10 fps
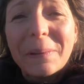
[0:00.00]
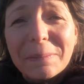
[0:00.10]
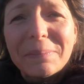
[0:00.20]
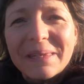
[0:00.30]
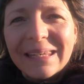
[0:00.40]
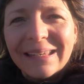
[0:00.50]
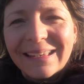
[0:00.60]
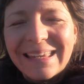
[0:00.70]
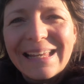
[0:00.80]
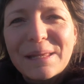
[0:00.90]
pépient
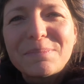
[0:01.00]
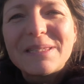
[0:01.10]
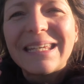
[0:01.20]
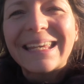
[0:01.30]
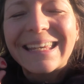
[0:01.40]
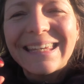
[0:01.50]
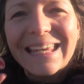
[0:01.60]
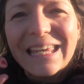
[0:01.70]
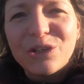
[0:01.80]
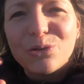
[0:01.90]
et les petits cris
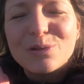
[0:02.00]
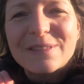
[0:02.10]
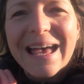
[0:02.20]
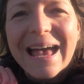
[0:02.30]
aigus, ça